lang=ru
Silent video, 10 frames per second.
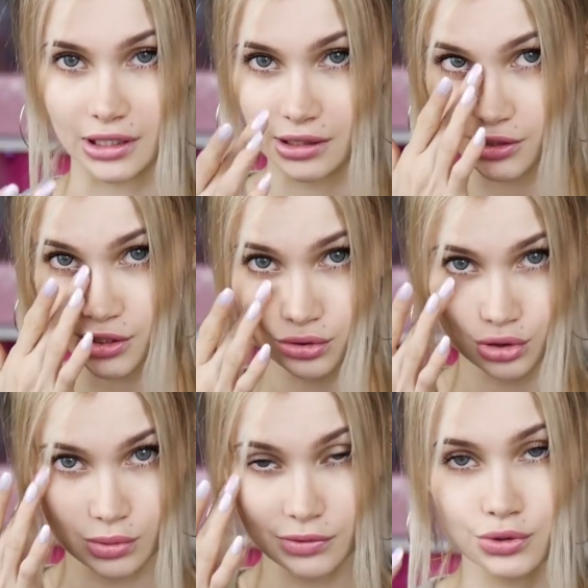А здесь у
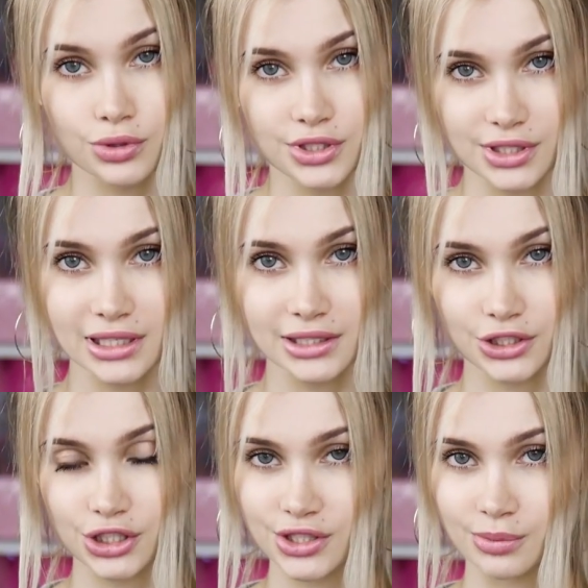тебя все идеально,
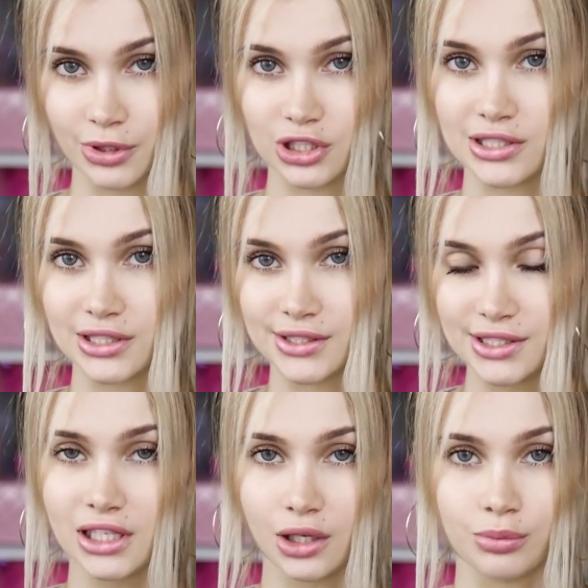чисто прошлась
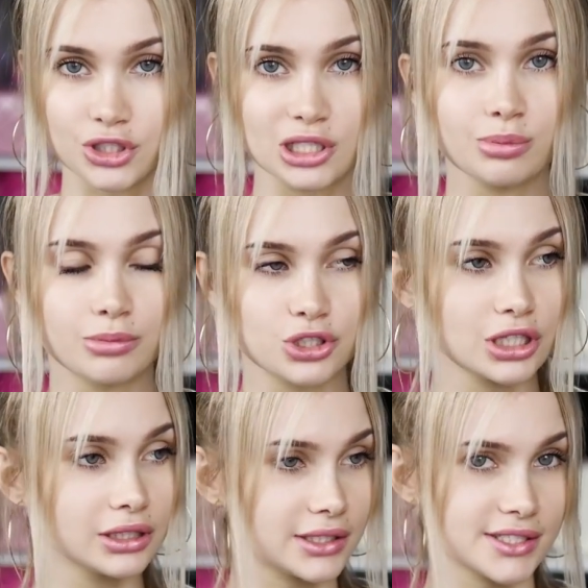консилером, пошла,
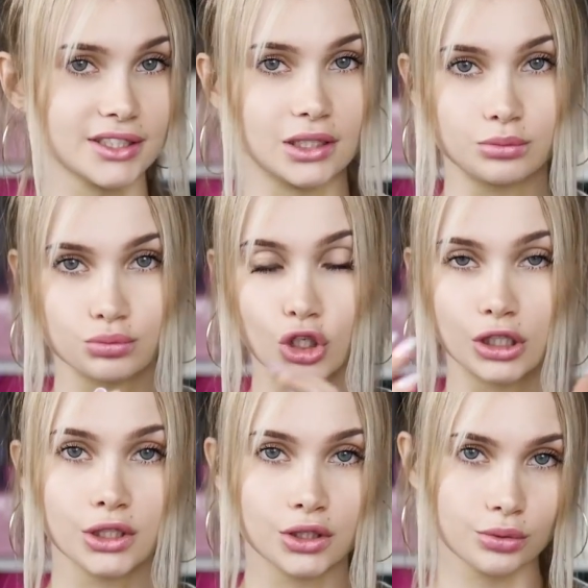побежала, красота.
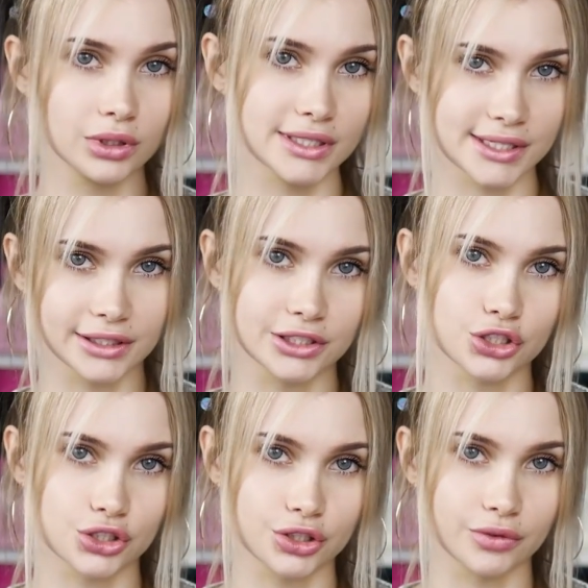Ну и глаза,
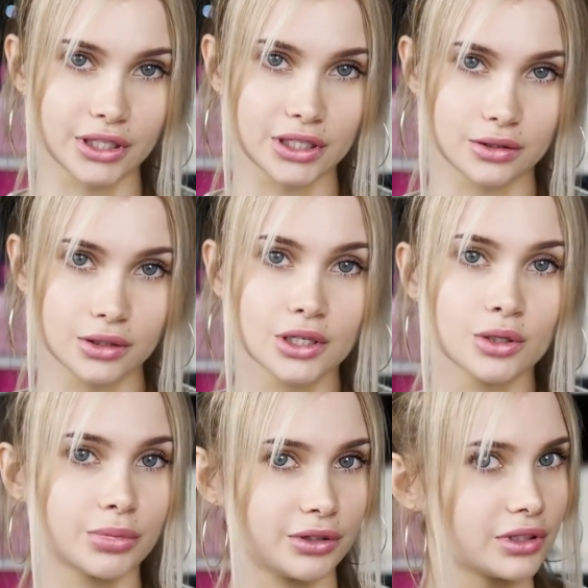конечно же, твои
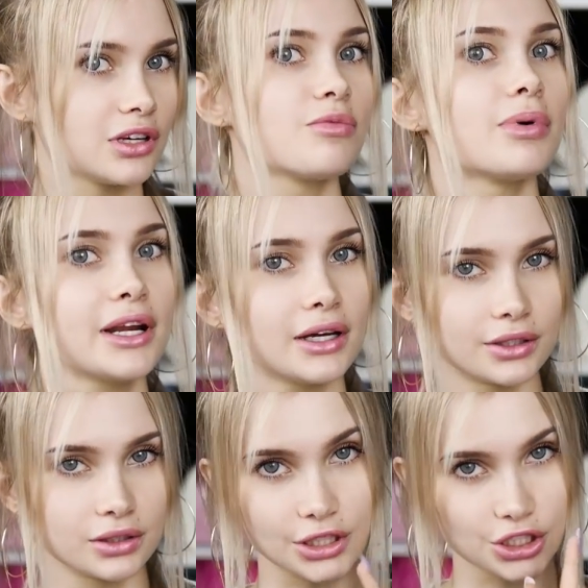привела в
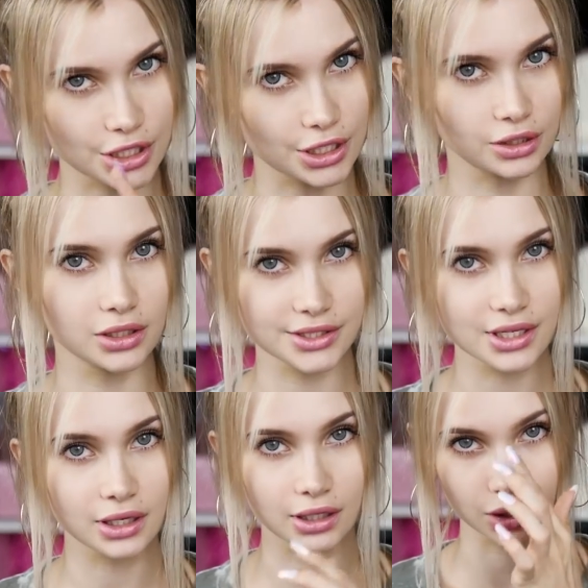порядок клеток. Точнее, не
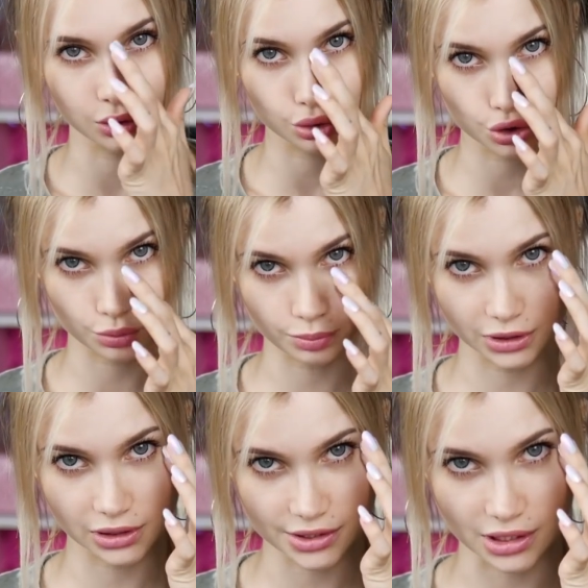глаза, а кожу
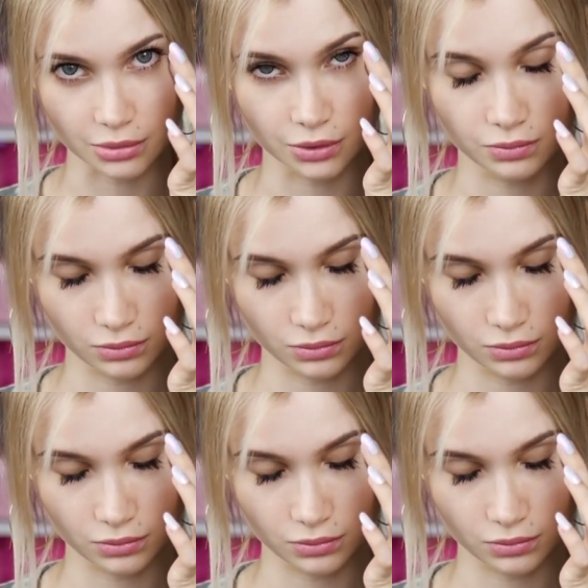под глазами.